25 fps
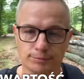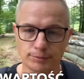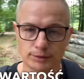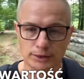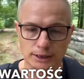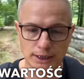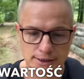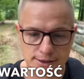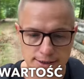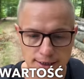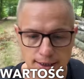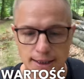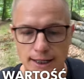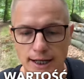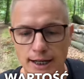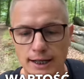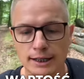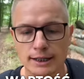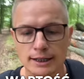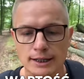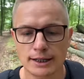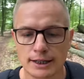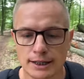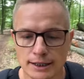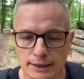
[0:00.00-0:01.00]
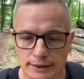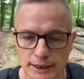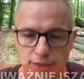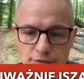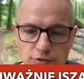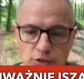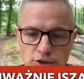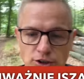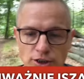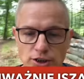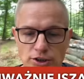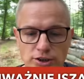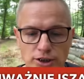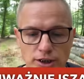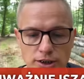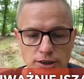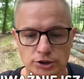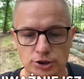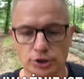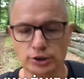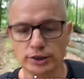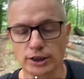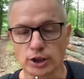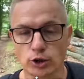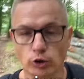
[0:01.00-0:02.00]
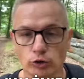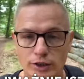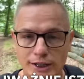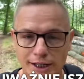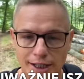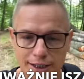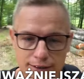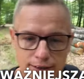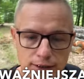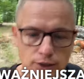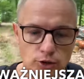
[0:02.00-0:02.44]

ta cecha najważniejsza, czyli konkrety,